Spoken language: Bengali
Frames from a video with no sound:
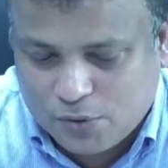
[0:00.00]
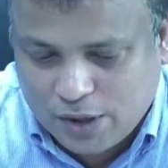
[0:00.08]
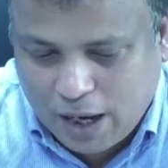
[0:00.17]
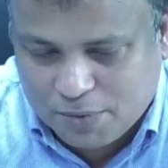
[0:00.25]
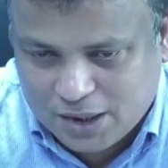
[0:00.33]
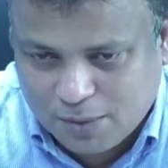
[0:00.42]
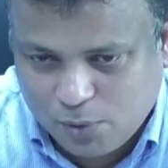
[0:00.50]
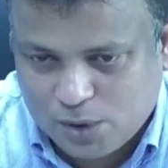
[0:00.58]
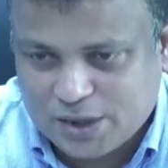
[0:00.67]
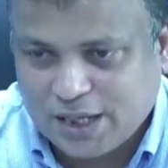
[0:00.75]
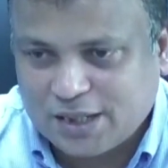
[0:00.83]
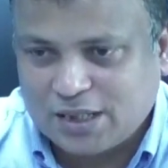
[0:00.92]
তাহলে আমি যেটা
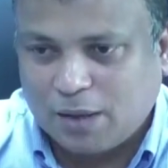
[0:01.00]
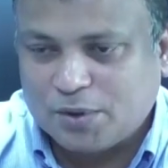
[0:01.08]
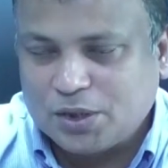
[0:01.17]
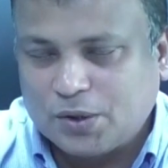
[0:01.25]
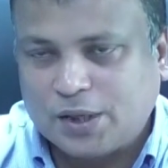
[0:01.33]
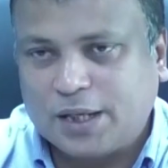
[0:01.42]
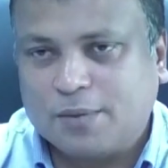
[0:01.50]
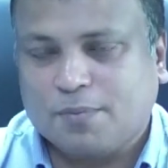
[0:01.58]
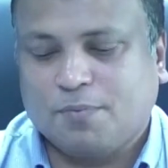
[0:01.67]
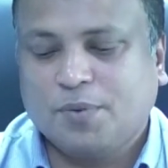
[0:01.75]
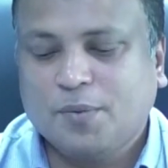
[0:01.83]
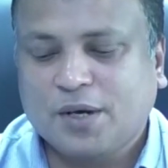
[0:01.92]
বলছি একটা সামাজিকতায়
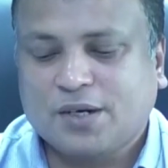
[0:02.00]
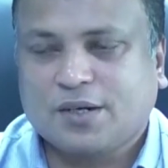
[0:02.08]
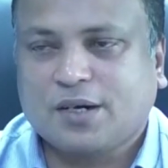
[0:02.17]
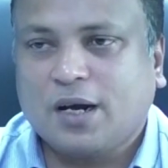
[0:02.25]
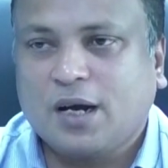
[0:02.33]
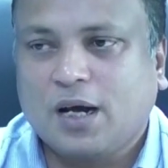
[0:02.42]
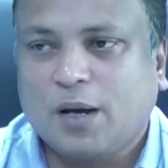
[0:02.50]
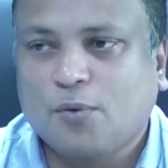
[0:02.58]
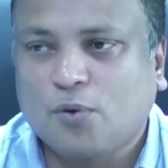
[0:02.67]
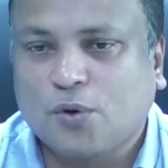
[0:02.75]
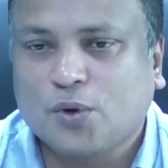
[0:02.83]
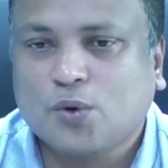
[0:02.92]
বিভেদটা
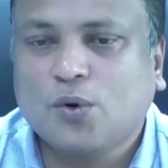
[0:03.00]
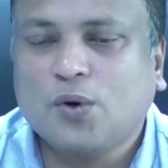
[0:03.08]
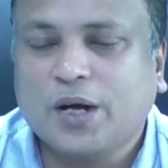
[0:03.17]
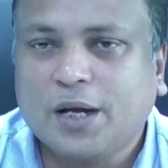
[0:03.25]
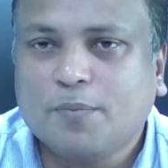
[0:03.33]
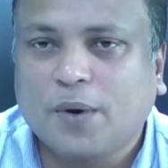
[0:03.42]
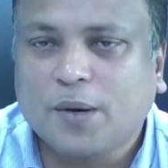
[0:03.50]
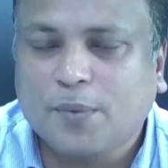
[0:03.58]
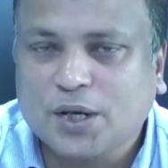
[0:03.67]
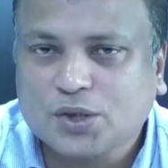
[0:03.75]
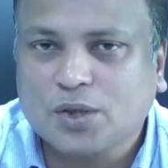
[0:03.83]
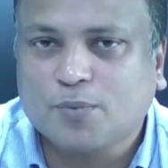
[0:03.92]
এবং ঐক্য এই
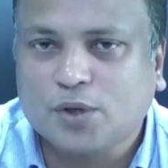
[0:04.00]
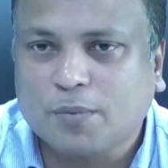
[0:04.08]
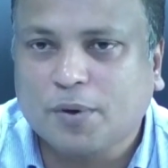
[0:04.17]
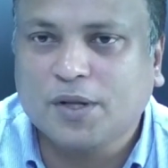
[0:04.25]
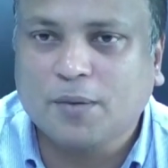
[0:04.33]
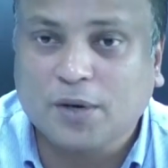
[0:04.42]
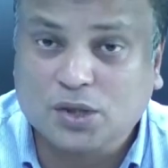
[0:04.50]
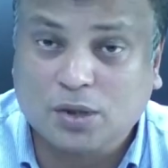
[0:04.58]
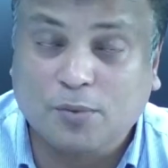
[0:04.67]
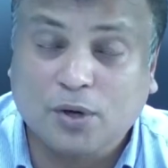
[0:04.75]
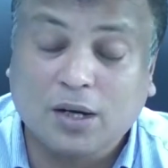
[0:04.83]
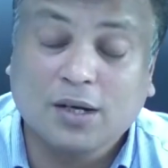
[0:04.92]
ভারসাম্যতা বিভেদের
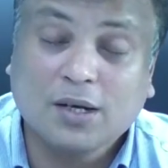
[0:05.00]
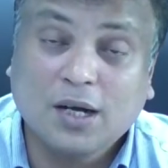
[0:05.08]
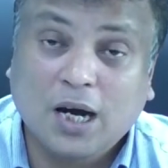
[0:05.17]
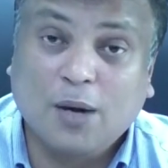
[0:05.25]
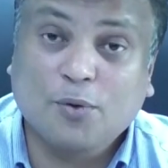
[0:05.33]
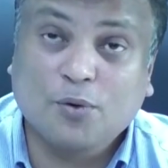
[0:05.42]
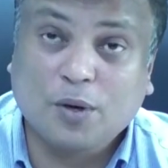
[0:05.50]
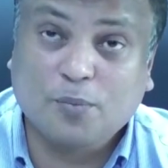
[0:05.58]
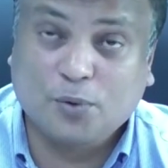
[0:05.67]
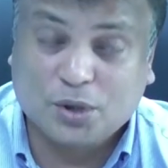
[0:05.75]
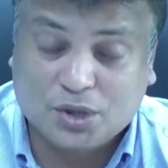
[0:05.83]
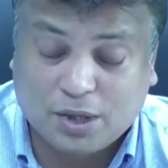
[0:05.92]
ভারসাম্যটা আবরণের
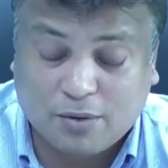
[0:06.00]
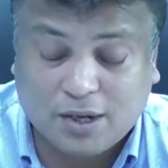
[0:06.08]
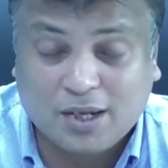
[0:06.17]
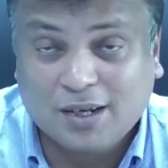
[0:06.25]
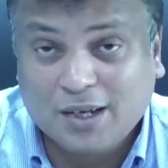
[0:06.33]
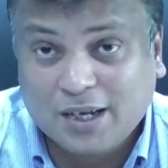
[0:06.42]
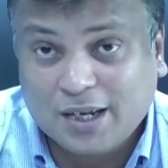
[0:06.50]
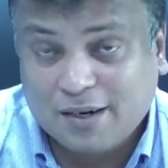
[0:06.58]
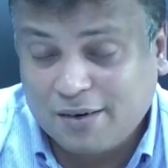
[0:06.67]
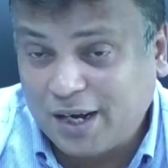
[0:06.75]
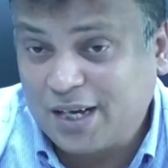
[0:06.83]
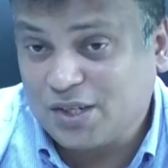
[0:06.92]
প্রতিষ্ঠা করে
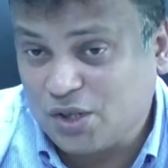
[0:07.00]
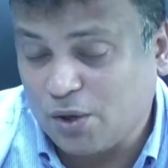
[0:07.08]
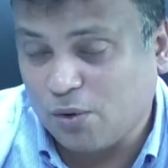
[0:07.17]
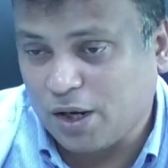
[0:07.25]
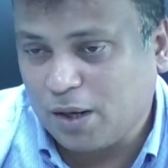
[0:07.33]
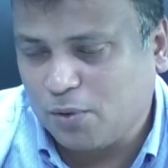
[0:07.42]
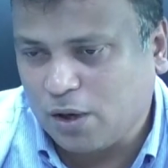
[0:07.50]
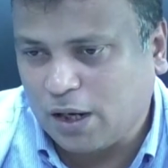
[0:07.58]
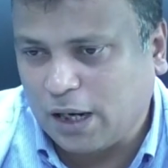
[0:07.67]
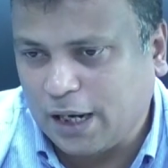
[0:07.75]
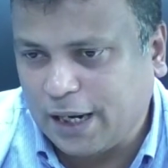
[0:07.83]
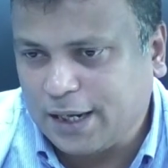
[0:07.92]
রেখেছিল এবং
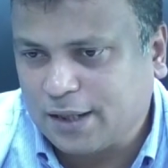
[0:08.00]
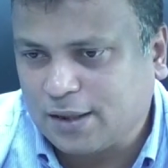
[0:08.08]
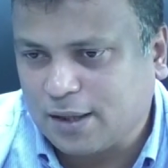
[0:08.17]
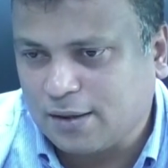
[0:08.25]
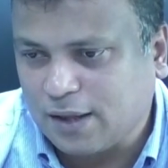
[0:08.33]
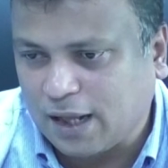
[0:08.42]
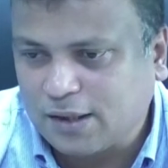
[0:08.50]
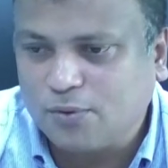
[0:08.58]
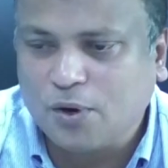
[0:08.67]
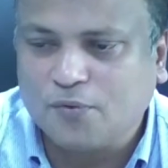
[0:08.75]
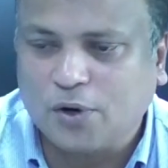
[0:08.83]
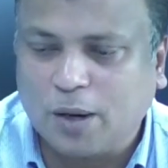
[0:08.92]
এটা না
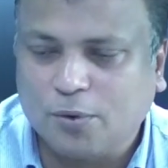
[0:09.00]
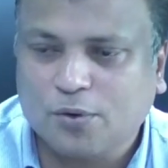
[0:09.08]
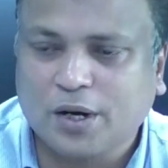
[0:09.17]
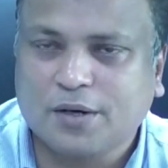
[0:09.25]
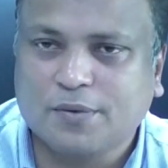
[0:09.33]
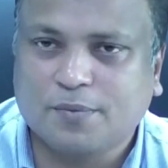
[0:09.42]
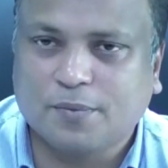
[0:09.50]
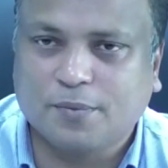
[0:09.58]
থাকার ফলে আবরণের